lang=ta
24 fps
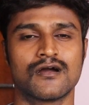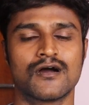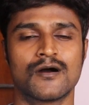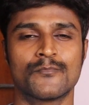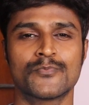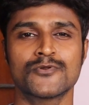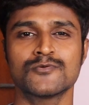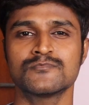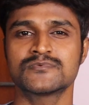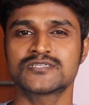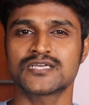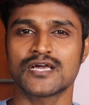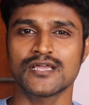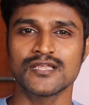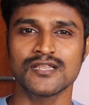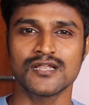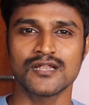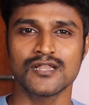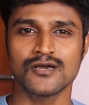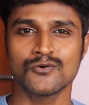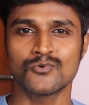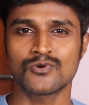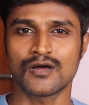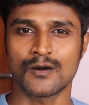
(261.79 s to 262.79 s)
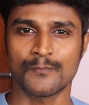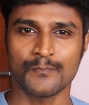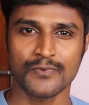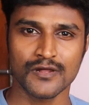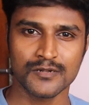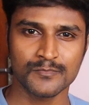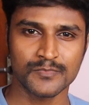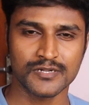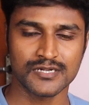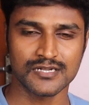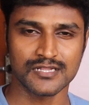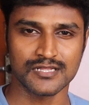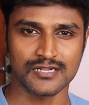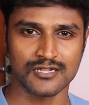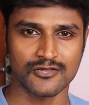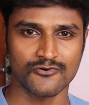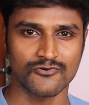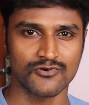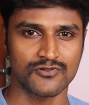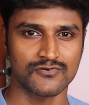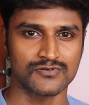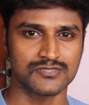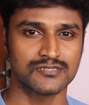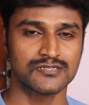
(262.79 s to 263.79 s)
அப்புறம் சைனாவில் ஒரு அப்பார்ட்மெண்ட்டில்
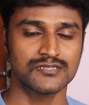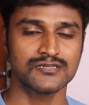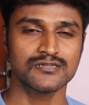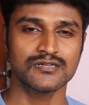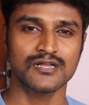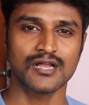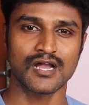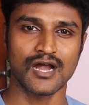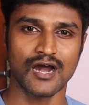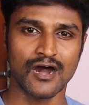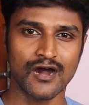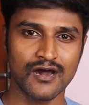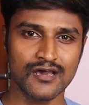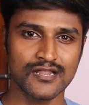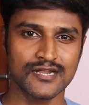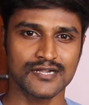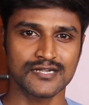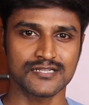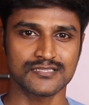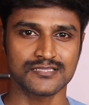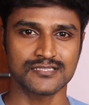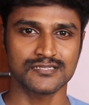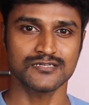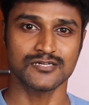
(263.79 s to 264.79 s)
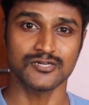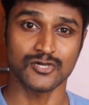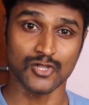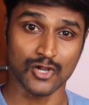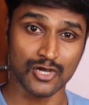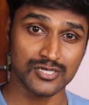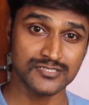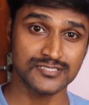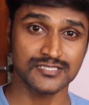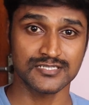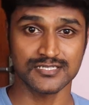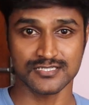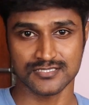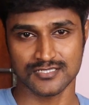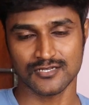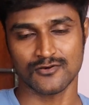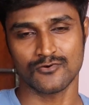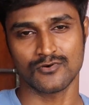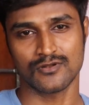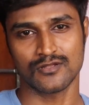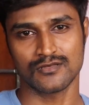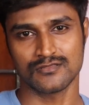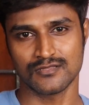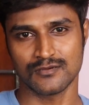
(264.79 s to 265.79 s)
இருக்கவர் வந்துட்டு கார் எடுத்துகிட்டு கிராசரிஸ்
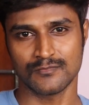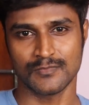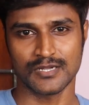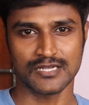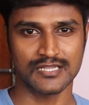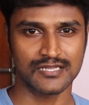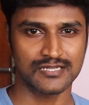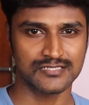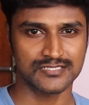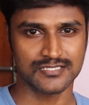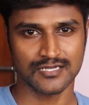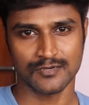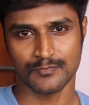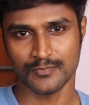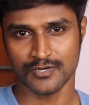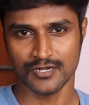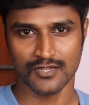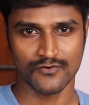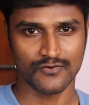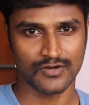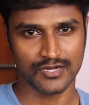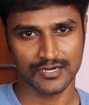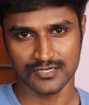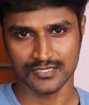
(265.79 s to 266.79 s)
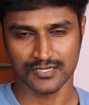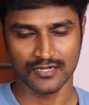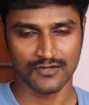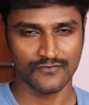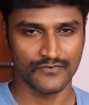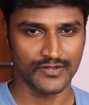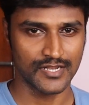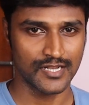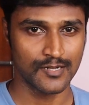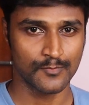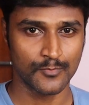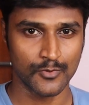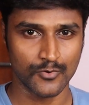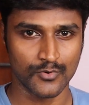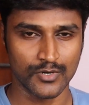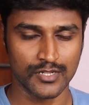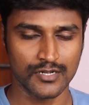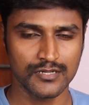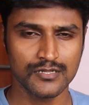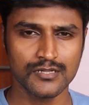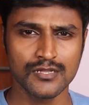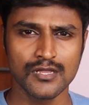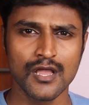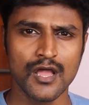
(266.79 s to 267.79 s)
அவர் அந்த மளிகை ஜாமான்லாம் வாங்குறதுக்காக வெளியில்
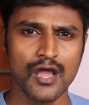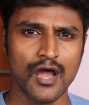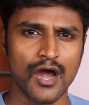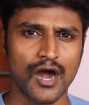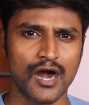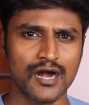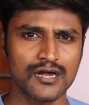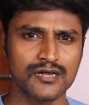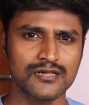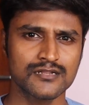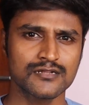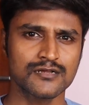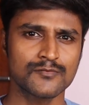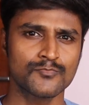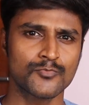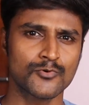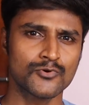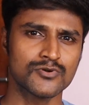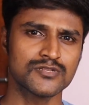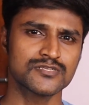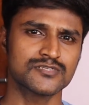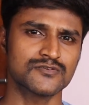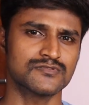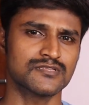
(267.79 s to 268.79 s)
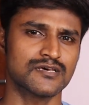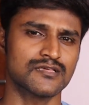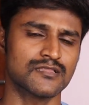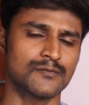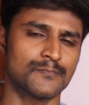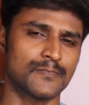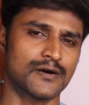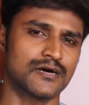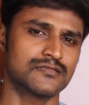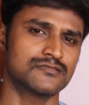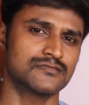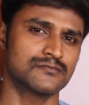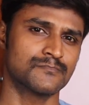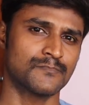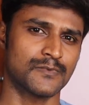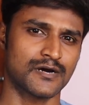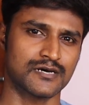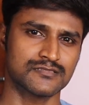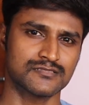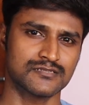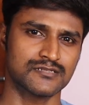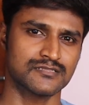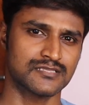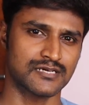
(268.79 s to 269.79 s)
போவார் அங்கே இருக்க போலீஸ் வந்து அதை பார்த்து
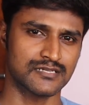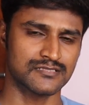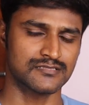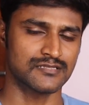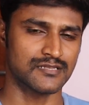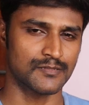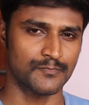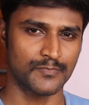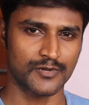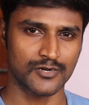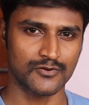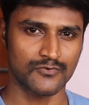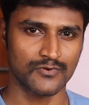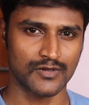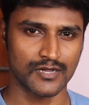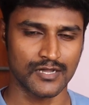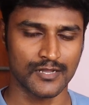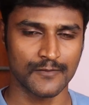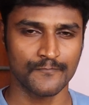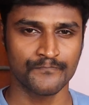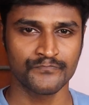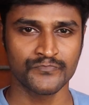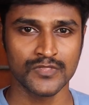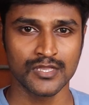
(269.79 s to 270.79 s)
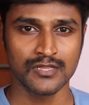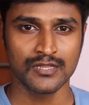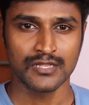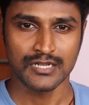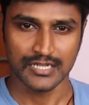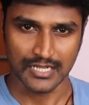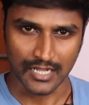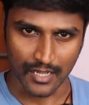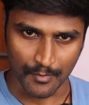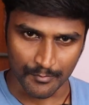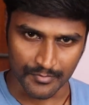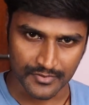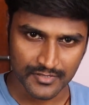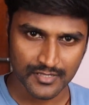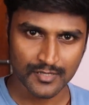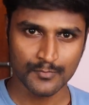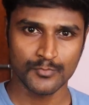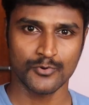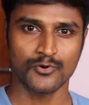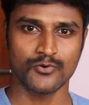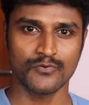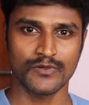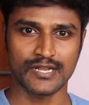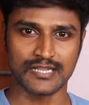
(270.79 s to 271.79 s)
பார்த்துட்டு தடுத்து நிப்பாட்டுவாங்க நான் அப்படி
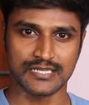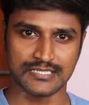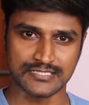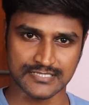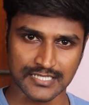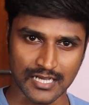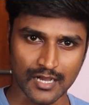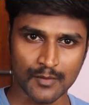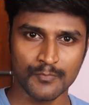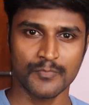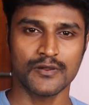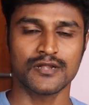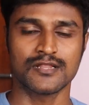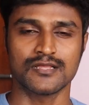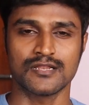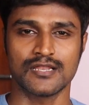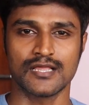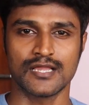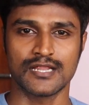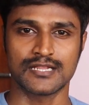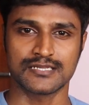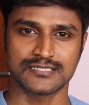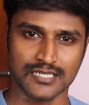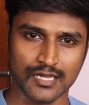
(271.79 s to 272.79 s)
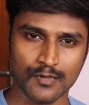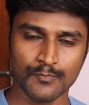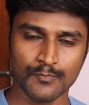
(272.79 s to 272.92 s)
தான் போவேன் எனக்கு சாப்பாடு இல்லை எனக்கு